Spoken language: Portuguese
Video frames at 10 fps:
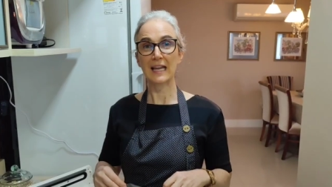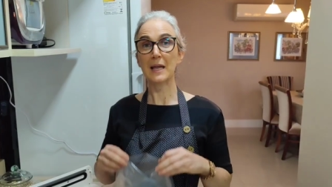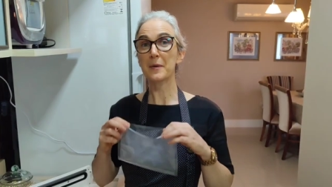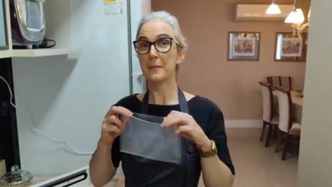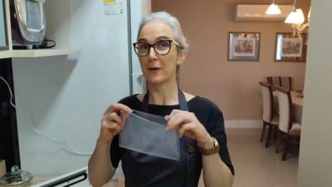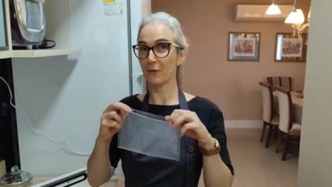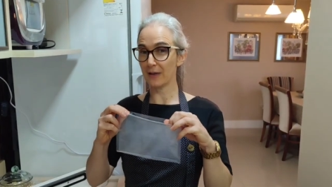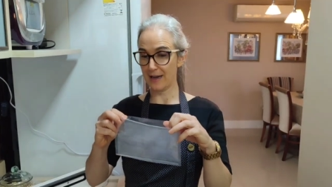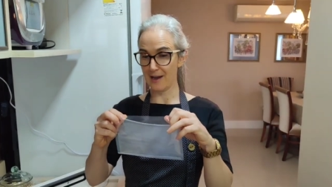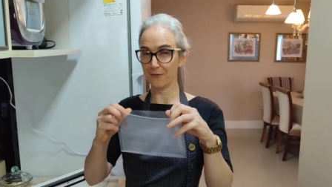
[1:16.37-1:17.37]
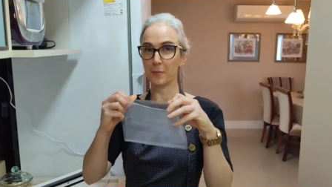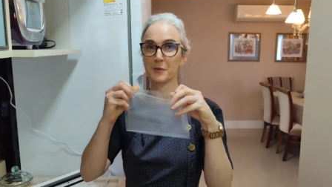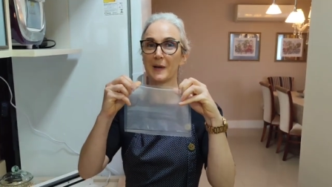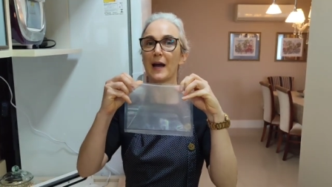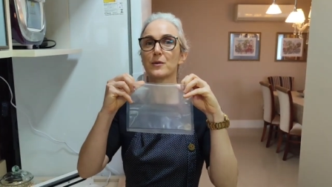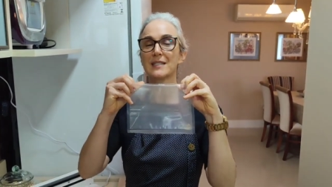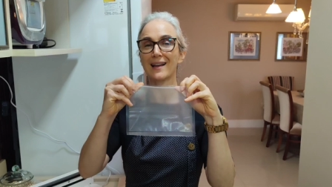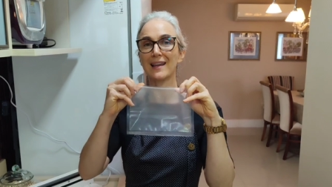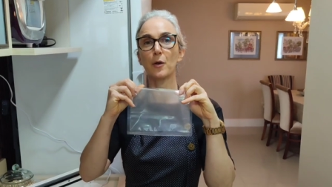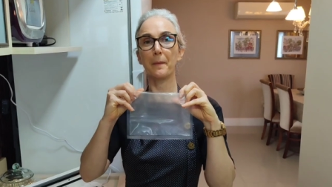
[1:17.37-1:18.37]
Em primeiro lugar, vamos pegar o
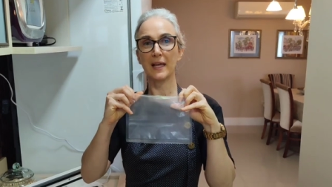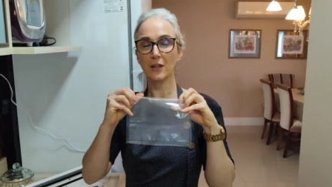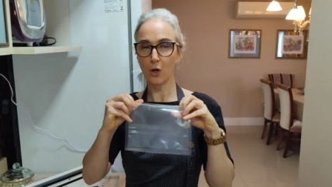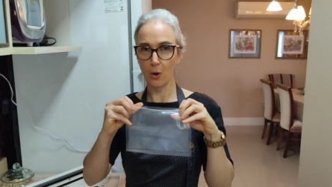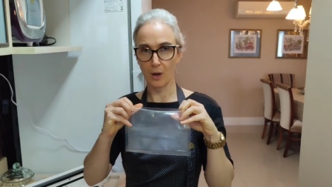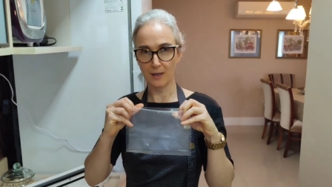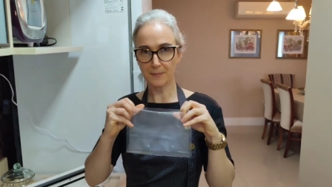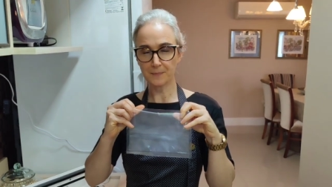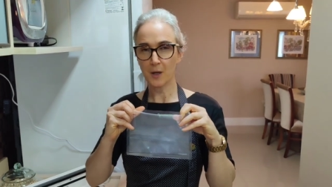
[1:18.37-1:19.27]
saquinho menor